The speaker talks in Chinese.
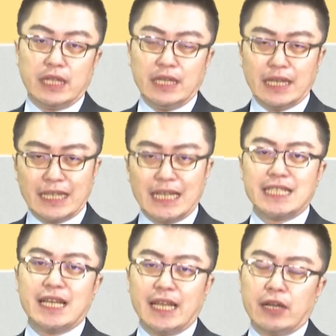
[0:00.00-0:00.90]
等级的
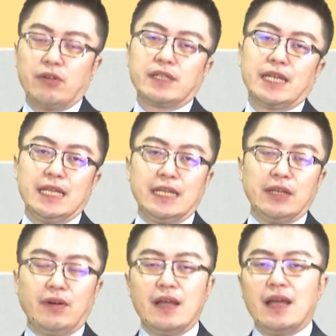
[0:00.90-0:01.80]
即冷空气影
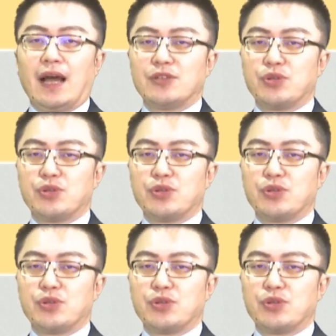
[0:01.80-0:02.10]
响啊，